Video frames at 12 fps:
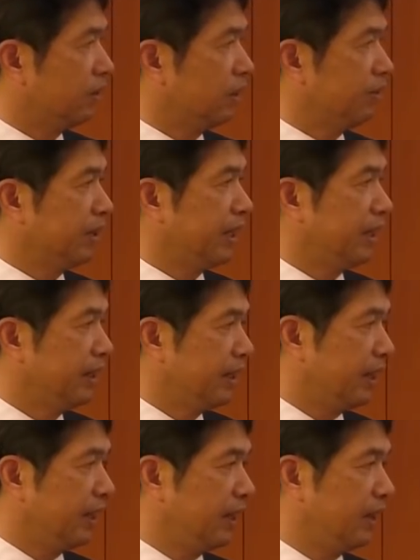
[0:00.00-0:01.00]
これまで、
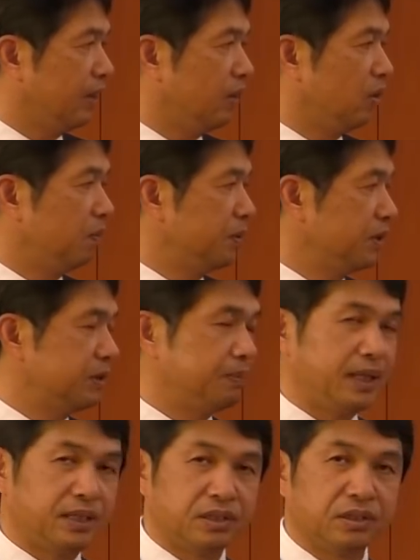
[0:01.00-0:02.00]
え
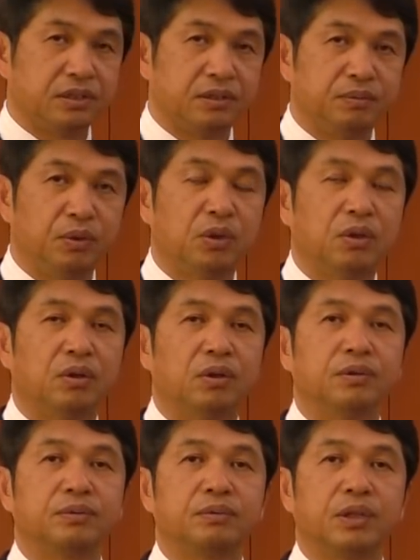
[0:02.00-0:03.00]
オープンスペース
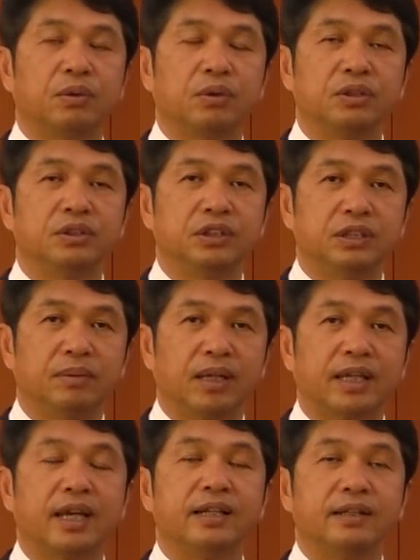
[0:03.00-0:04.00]
のところについて
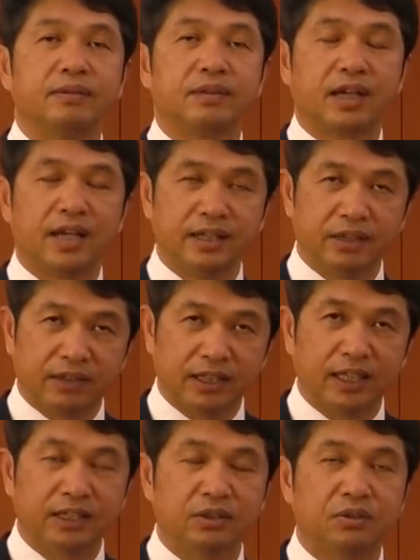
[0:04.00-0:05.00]
は県県内の
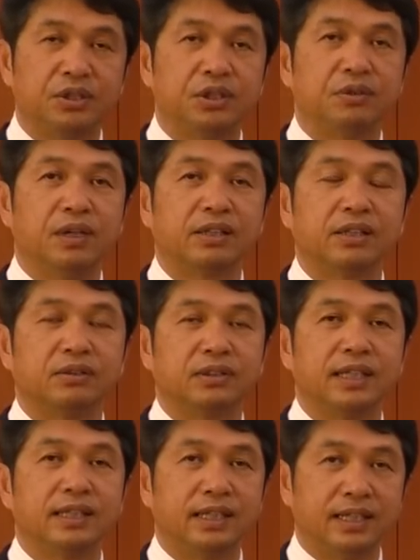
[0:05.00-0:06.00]
方々の利用をある程度
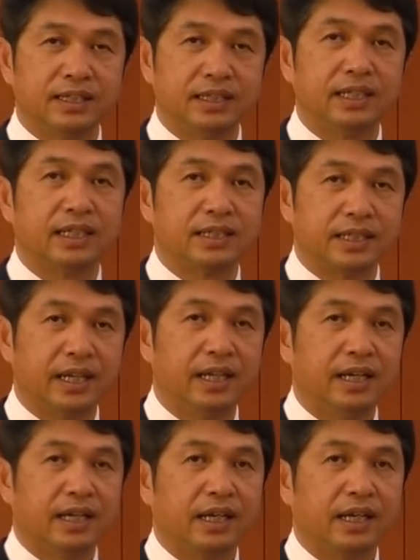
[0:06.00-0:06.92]
前提にしてですね、